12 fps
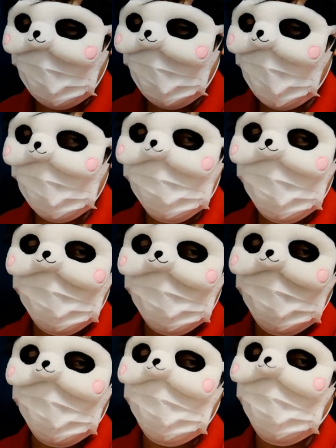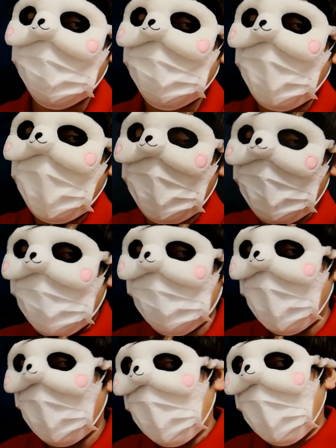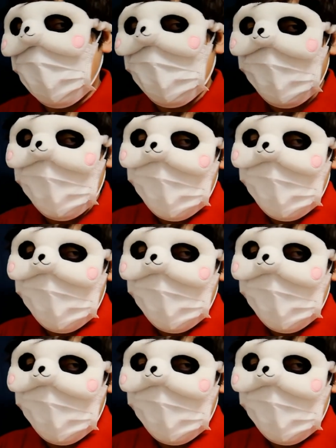やっぱりユニクロよりちょっとね、こうなんか、